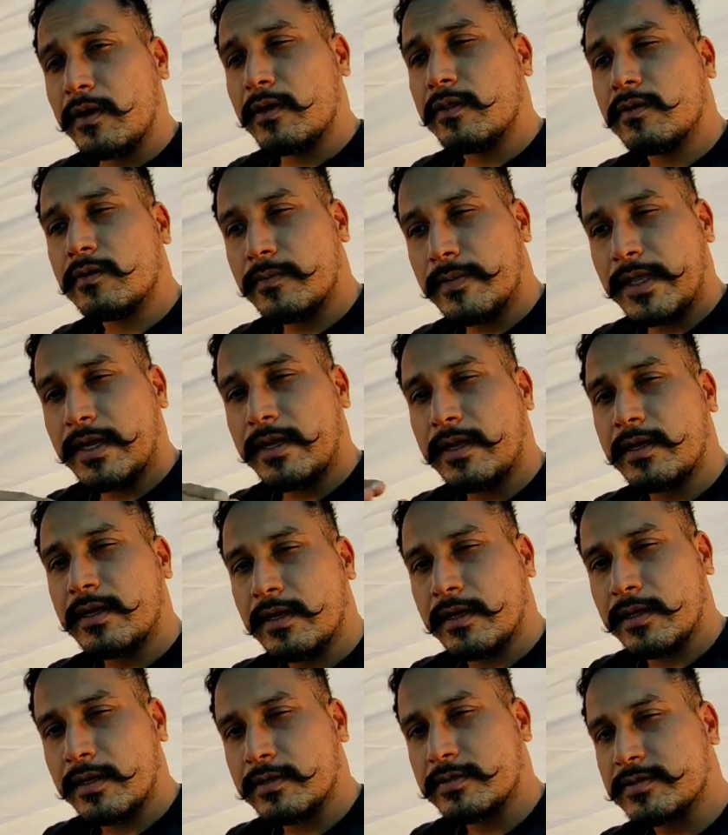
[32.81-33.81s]
तो मैंने
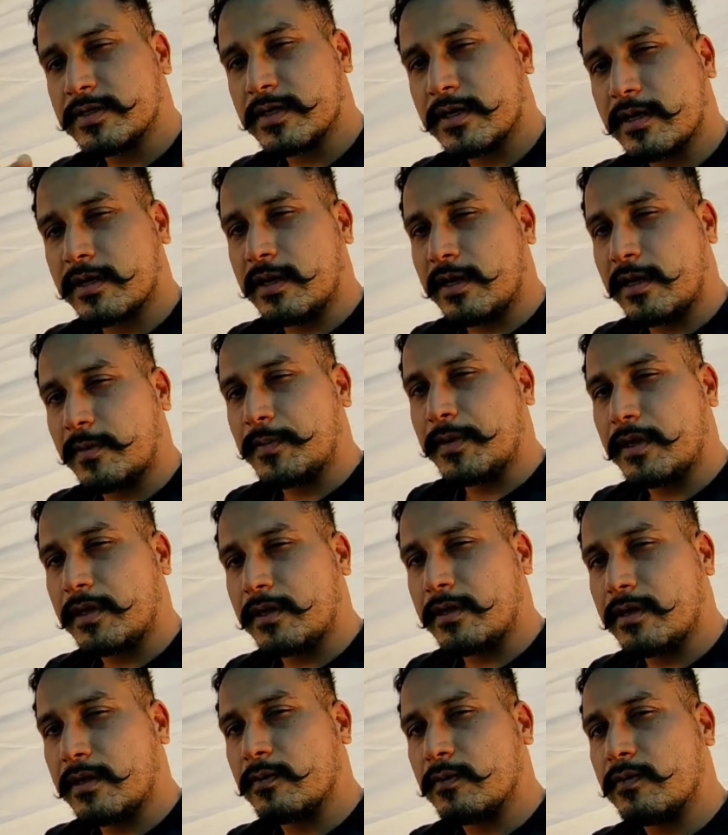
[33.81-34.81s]
जगह के लिए पे
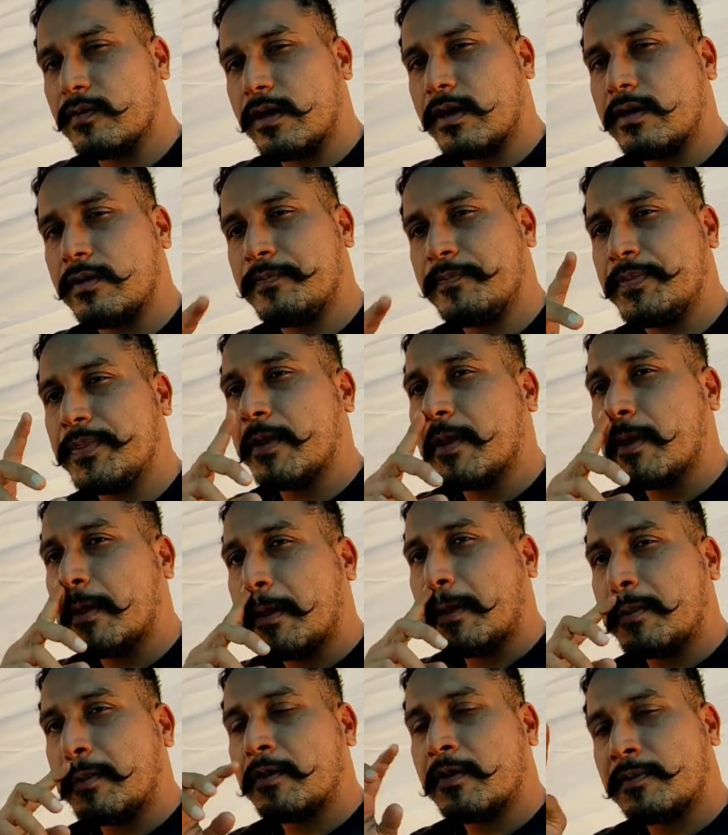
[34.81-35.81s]
किया हुआ है
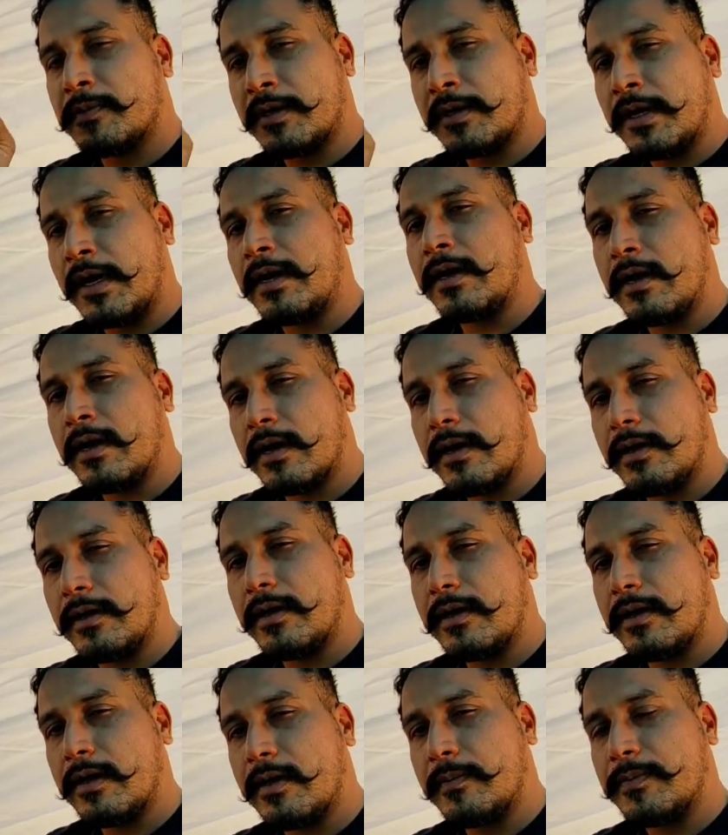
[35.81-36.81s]
तो अपना टेंट लगा लिया
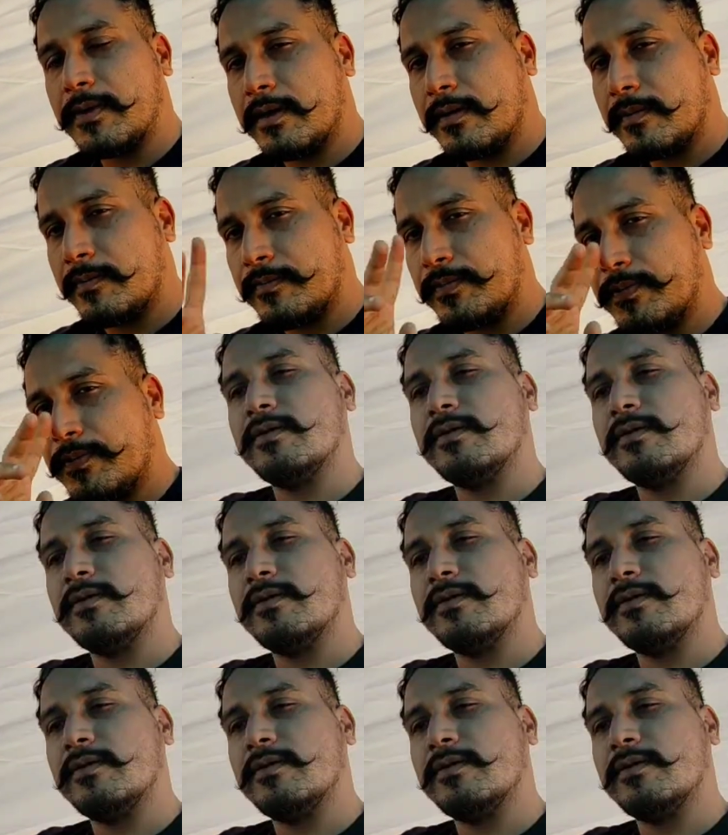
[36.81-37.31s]
है यहाँ पे तो,